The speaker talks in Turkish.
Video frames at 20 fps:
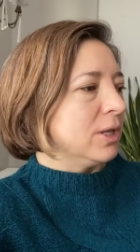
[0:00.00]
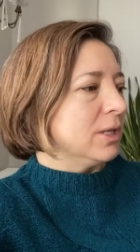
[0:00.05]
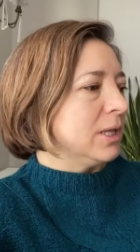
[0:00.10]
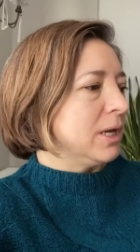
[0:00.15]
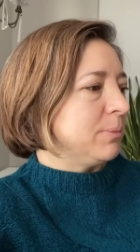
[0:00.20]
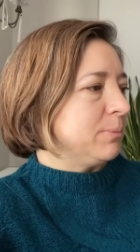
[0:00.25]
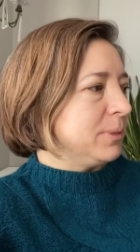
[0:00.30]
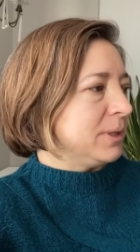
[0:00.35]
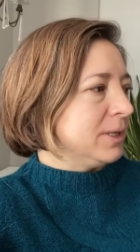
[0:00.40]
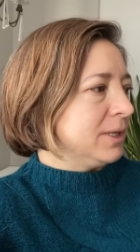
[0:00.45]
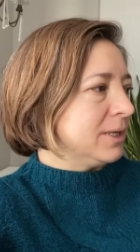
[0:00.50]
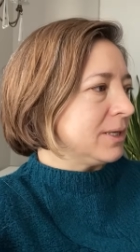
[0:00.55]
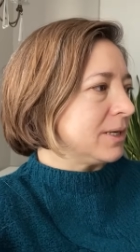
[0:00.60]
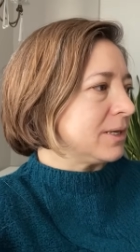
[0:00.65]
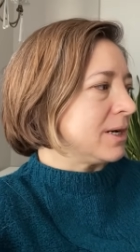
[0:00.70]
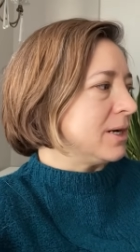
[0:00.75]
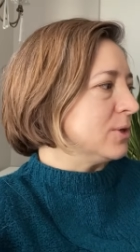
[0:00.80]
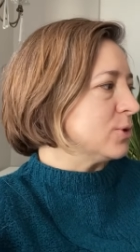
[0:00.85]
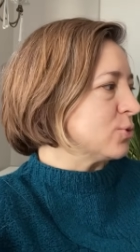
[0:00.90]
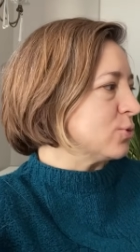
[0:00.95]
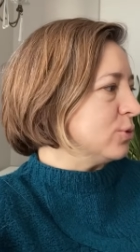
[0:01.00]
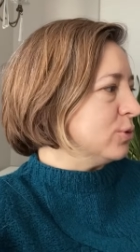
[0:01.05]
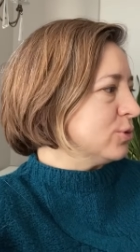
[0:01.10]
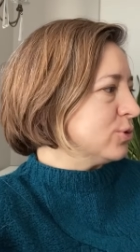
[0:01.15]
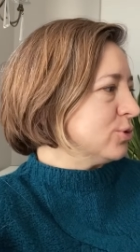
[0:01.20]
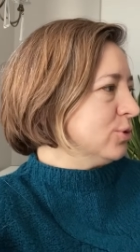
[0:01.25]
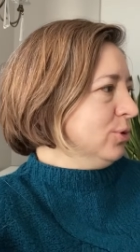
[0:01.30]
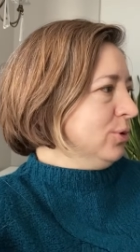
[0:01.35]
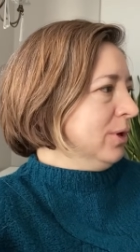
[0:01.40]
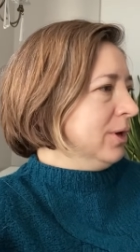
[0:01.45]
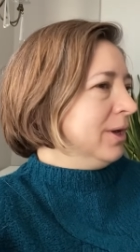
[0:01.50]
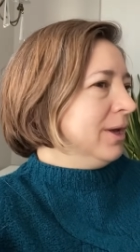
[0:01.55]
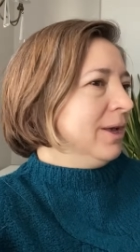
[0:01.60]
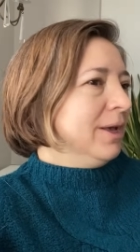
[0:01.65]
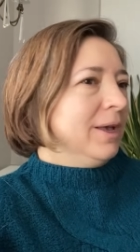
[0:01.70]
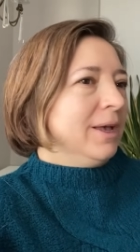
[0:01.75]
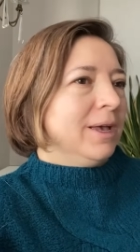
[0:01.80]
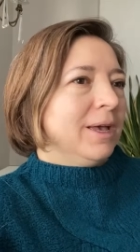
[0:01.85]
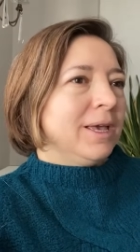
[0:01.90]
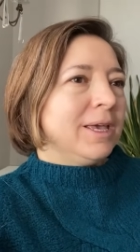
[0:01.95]
Allah bin kere razı olsun
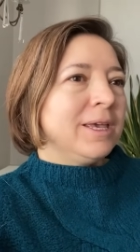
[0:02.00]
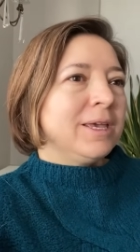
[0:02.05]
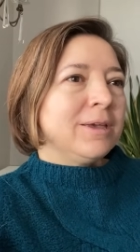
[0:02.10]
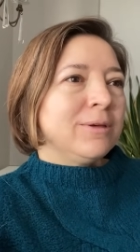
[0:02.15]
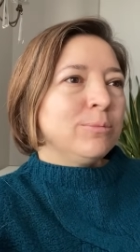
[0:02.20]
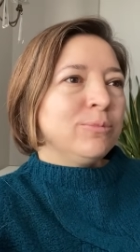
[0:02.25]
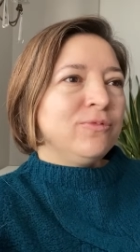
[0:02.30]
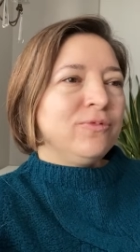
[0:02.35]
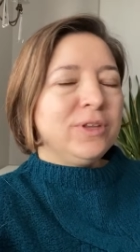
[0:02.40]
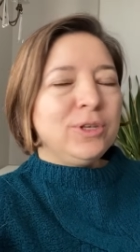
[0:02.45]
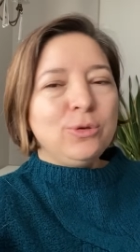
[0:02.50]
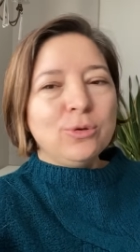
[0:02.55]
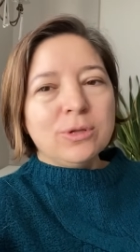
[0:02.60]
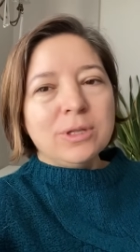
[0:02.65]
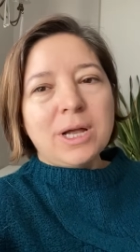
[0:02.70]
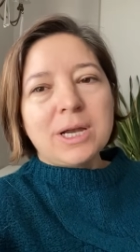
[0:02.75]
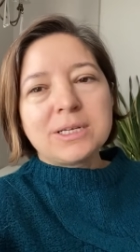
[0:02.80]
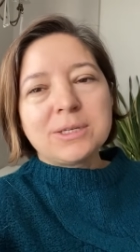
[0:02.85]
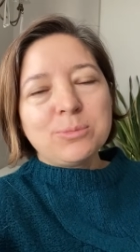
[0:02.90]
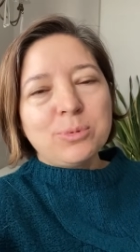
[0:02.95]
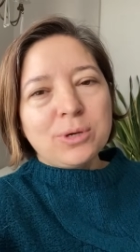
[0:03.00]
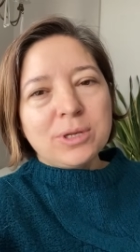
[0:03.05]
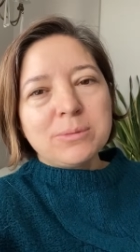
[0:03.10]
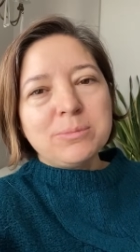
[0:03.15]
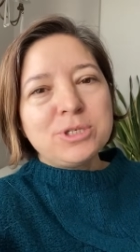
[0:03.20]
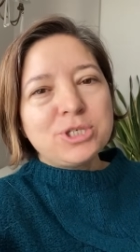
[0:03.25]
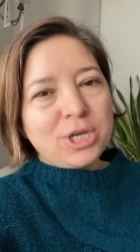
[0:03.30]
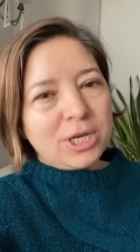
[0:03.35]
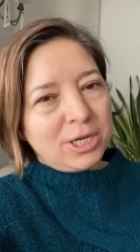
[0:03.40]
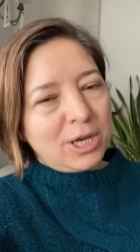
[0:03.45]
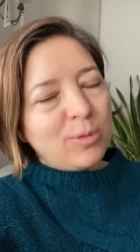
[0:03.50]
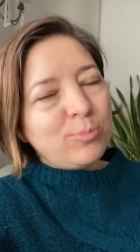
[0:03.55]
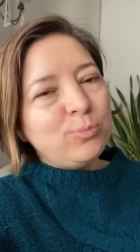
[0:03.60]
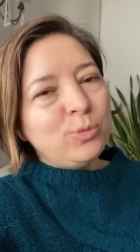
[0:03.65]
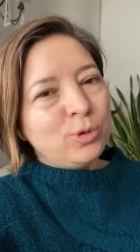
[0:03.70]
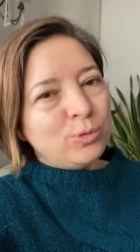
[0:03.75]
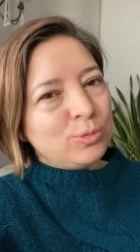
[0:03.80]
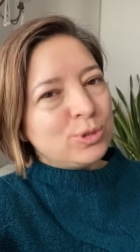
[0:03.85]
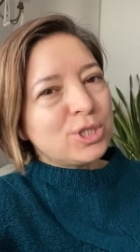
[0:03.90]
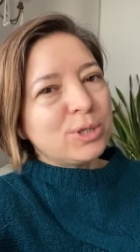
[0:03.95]
e, videolarda böyle bir şey
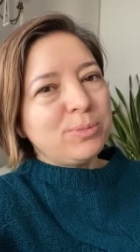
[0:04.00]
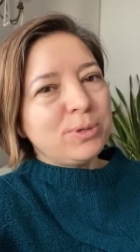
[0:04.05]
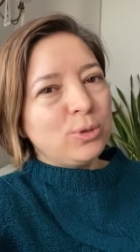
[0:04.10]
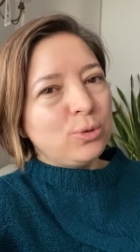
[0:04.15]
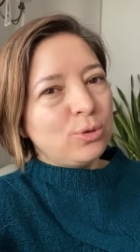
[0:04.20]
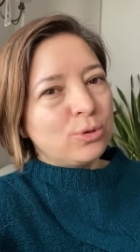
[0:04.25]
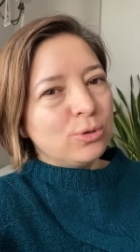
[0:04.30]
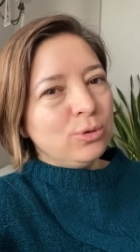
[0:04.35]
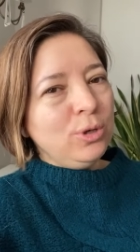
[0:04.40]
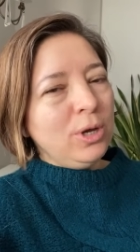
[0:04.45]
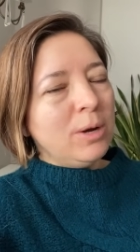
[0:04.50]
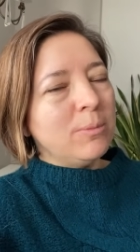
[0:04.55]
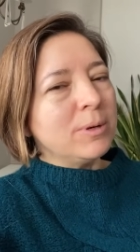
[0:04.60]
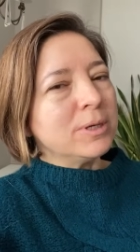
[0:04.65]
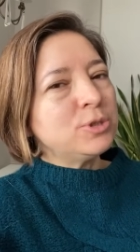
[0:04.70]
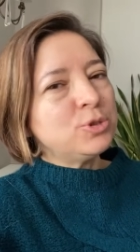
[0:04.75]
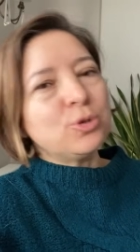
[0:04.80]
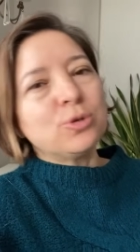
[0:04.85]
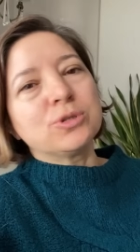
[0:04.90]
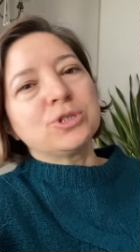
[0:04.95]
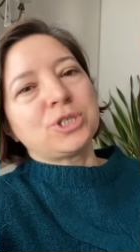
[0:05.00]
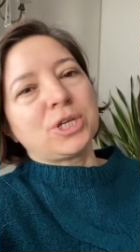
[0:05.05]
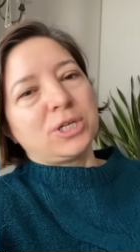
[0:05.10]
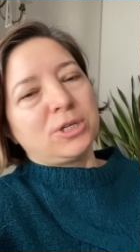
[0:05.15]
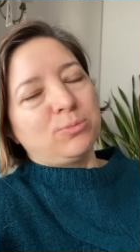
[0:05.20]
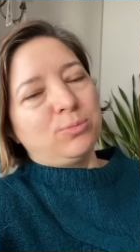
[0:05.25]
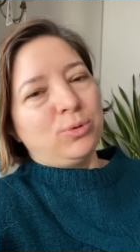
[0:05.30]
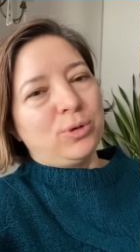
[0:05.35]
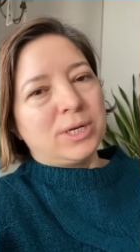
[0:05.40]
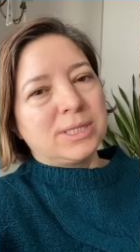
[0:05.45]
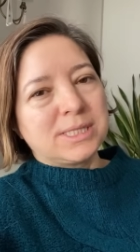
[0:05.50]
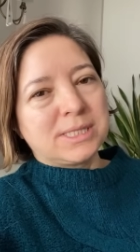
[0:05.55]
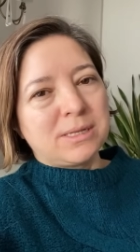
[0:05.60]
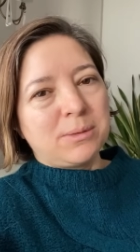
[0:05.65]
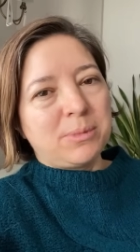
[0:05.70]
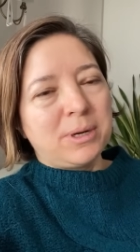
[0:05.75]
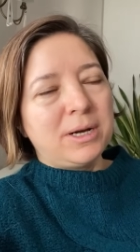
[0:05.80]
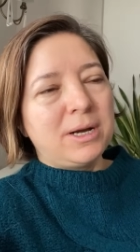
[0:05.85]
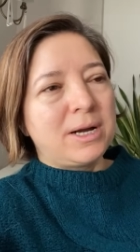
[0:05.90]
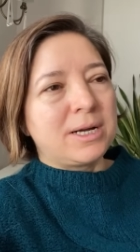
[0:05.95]
yapmıyormuş gibi görünüyor ama çok şey yapıyor
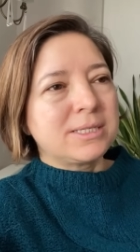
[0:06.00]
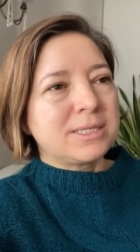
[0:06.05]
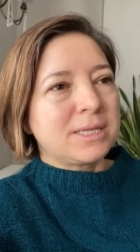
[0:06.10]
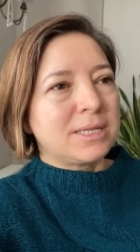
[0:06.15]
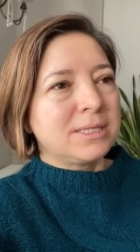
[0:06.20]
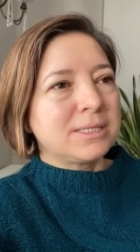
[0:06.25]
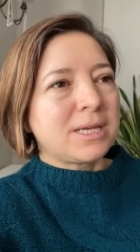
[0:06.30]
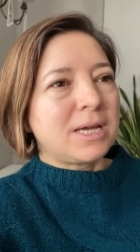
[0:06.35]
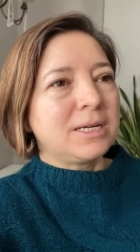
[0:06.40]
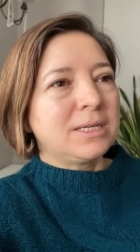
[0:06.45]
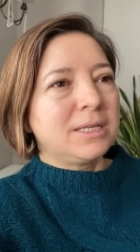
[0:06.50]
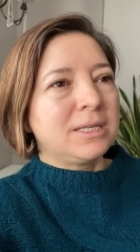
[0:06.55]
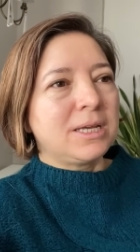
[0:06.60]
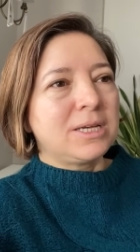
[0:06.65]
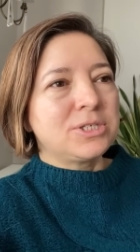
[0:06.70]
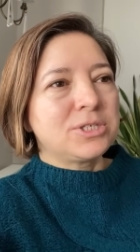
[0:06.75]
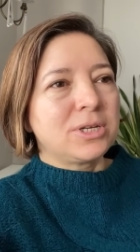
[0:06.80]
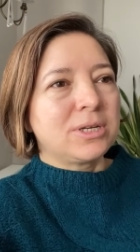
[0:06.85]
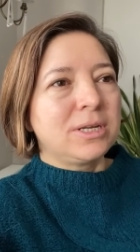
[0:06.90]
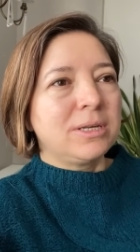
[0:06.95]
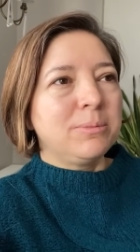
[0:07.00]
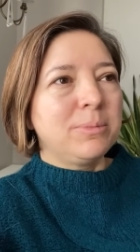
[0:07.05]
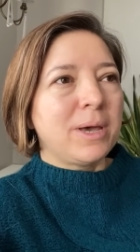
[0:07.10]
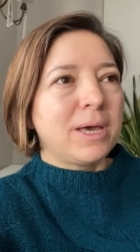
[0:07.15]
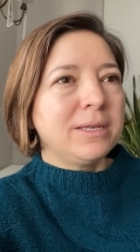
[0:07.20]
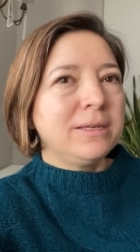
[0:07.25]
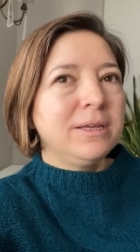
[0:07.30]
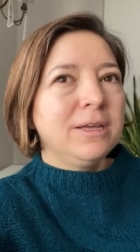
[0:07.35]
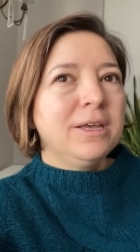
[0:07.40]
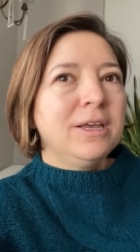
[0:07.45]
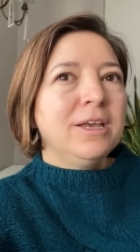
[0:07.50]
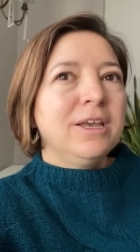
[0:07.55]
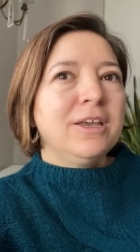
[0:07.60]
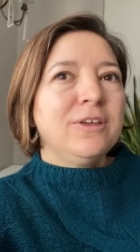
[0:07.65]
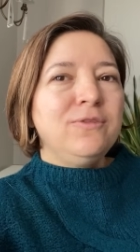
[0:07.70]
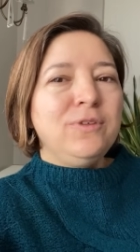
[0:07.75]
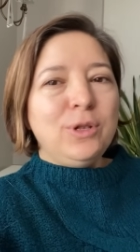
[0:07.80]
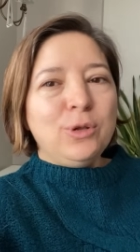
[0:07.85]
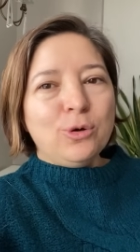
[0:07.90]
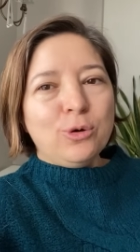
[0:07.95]
aslında bakarsanız arkadaşlar. Hani ben
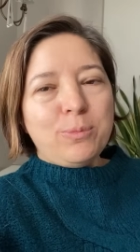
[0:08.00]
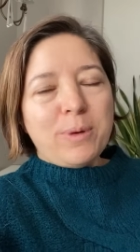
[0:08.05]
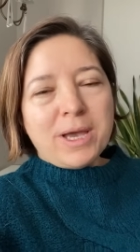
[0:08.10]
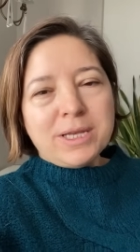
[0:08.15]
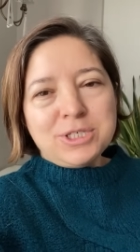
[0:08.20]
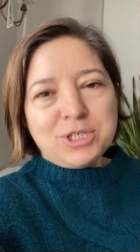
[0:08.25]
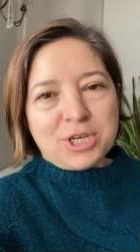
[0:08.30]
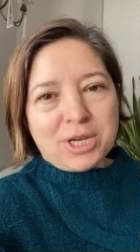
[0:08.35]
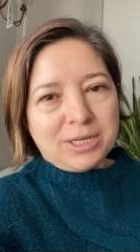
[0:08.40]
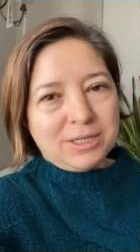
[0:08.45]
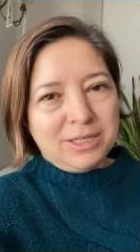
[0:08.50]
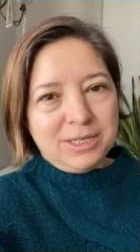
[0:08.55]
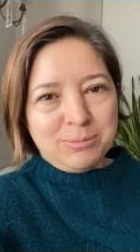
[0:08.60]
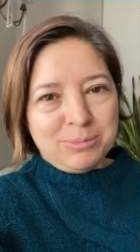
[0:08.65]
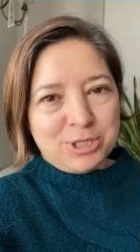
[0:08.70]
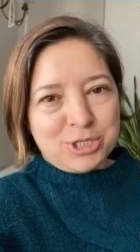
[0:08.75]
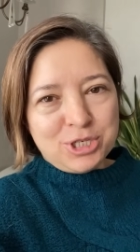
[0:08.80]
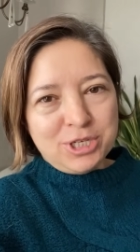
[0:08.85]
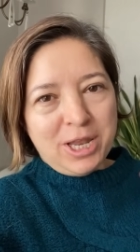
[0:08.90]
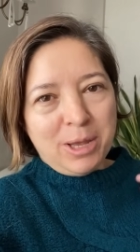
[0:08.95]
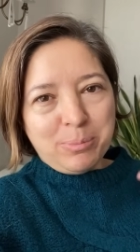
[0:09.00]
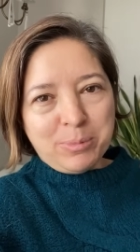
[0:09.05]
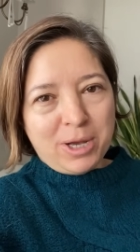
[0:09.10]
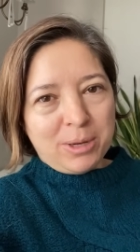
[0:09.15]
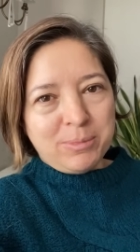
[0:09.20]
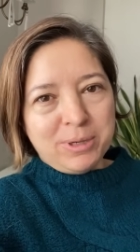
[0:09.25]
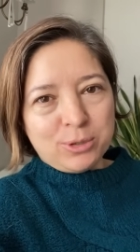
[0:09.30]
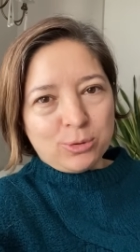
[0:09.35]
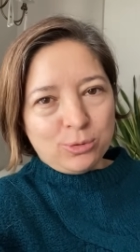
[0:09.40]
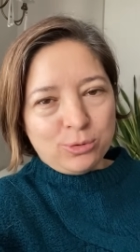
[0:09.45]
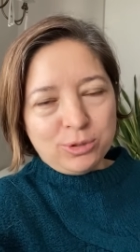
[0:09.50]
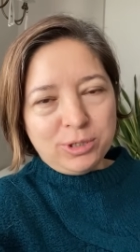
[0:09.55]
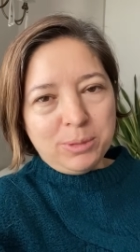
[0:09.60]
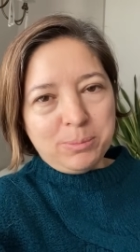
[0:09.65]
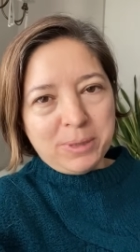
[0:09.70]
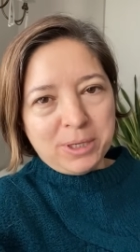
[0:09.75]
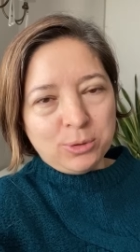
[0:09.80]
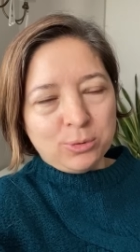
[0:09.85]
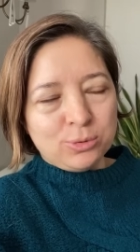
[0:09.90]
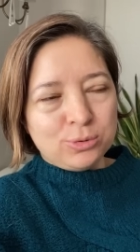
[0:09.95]
vlogu ben çektiğim için hep kamera önünde
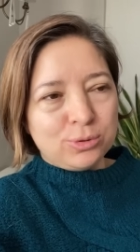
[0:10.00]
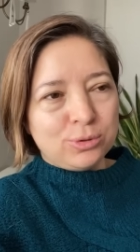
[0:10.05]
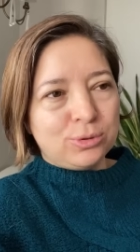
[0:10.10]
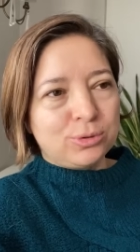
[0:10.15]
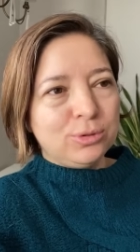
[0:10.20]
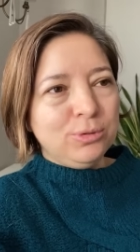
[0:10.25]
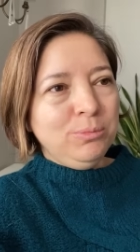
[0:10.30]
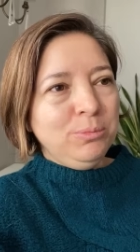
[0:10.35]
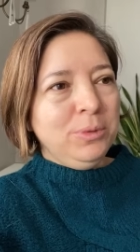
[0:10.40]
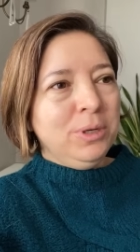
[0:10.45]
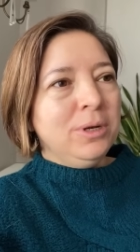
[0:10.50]
ben oluyorum.